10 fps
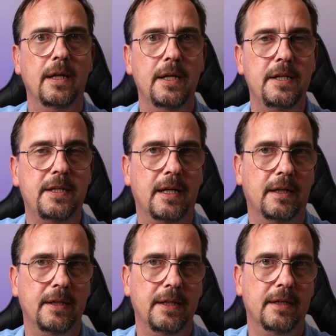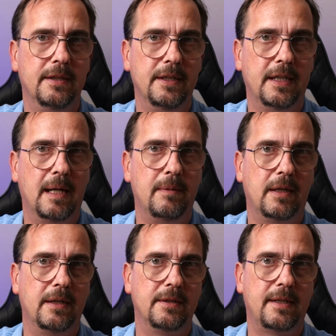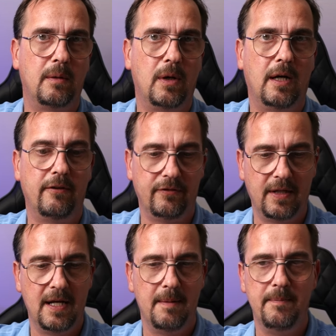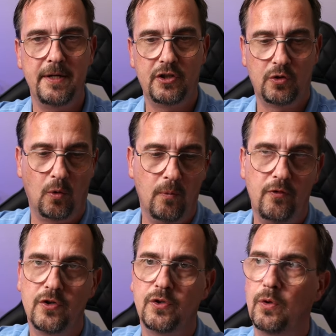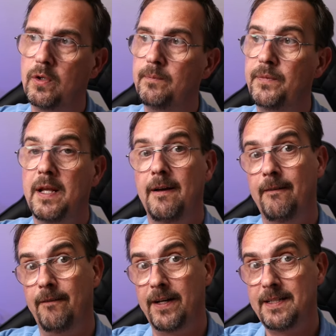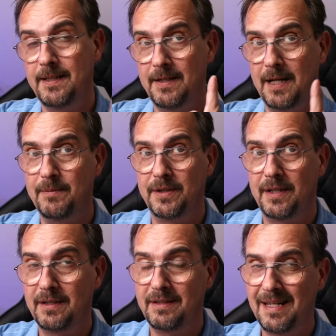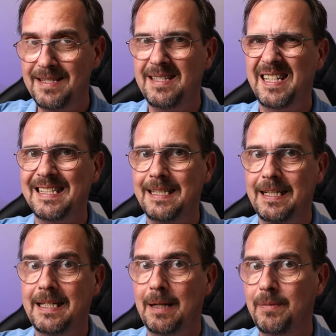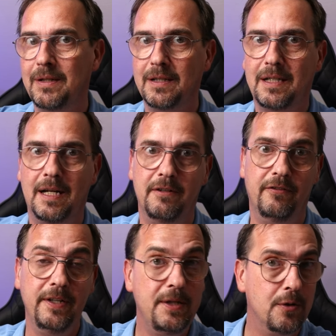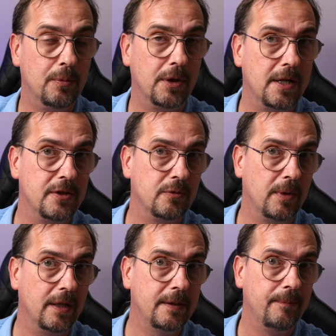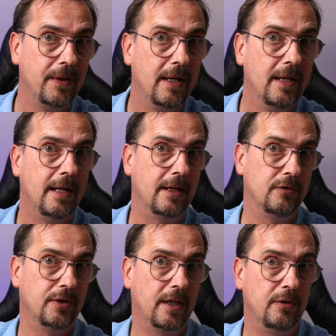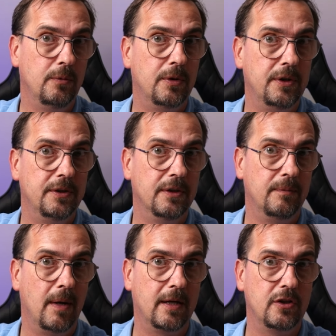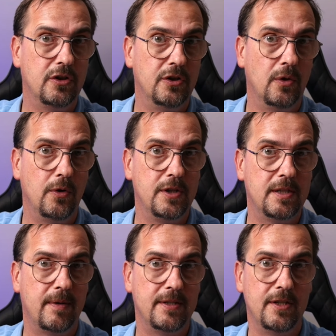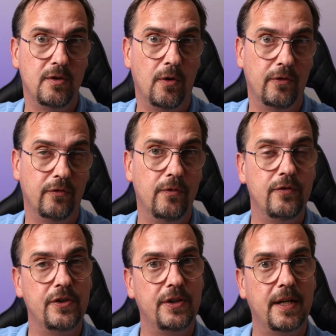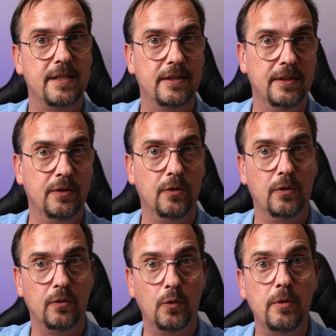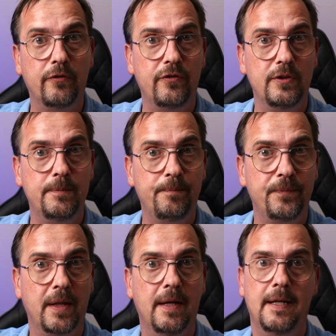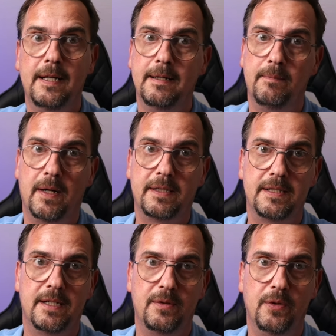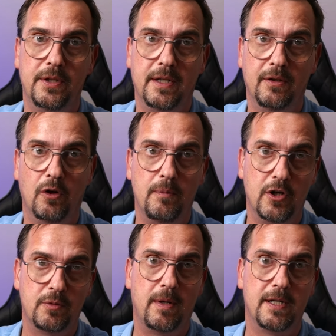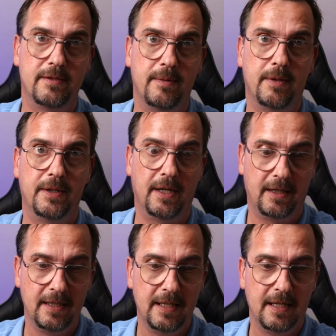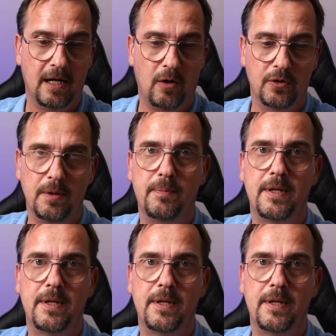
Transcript: Ich kann hier die Kamera dauerhaft mit Strom versorgen, was in Anbetracht dessen, dass die Kamera keine Videobegrenzung hat, also ich kann über diese magische 2959 Grenze drüber filmen, macht das natürlich dann noch mehr Spaß, wenn man da auch eine